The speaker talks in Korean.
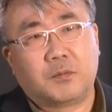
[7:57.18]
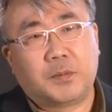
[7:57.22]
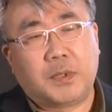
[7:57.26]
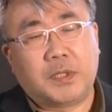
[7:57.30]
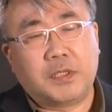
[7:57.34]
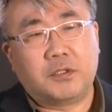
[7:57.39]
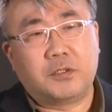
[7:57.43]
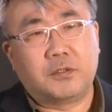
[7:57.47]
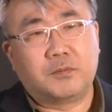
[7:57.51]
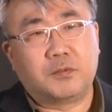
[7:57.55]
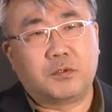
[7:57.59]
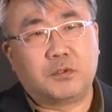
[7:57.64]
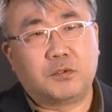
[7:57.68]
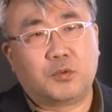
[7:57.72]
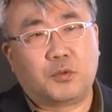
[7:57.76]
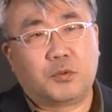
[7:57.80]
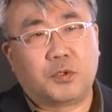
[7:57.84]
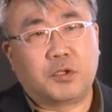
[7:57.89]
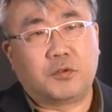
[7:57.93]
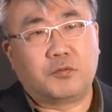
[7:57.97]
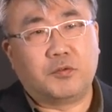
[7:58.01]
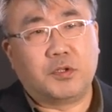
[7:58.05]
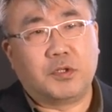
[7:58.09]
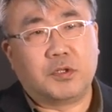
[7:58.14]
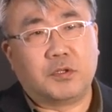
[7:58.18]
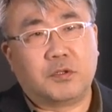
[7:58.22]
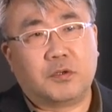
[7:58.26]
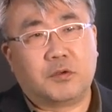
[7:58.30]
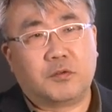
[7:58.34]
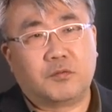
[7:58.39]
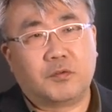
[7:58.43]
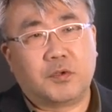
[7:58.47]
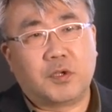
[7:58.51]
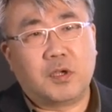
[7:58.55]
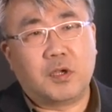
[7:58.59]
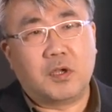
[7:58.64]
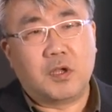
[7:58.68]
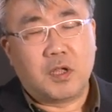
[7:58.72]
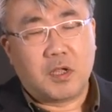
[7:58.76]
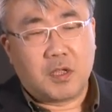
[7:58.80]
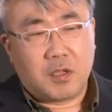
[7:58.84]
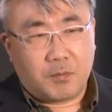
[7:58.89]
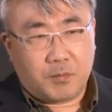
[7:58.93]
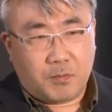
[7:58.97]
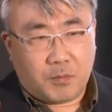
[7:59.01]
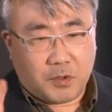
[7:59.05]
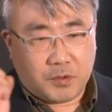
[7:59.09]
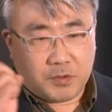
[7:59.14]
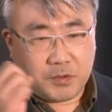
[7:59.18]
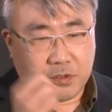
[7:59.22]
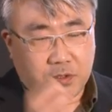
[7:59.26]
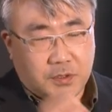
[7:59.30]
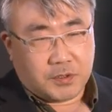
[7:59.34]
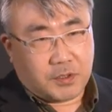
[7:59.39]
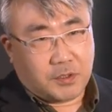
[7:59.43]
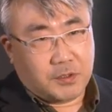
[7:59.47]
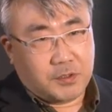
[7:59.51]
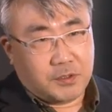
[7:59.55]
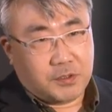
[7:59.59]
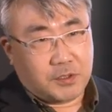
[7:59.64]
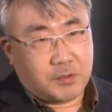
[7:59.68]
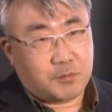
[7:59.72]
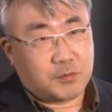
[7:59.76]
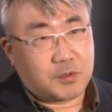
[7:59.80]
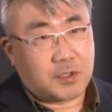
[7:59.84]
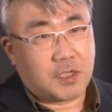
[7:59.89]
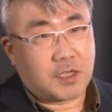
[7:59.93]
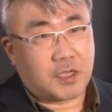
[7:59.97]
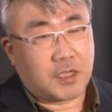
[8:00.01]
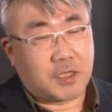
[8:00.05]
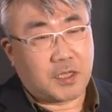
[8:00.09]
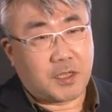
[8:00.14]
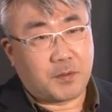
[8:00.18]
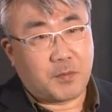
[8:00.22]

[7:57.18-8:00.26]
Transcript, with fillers: 페이스북은 노리고 있는 거고요. 먼저 선점을 하게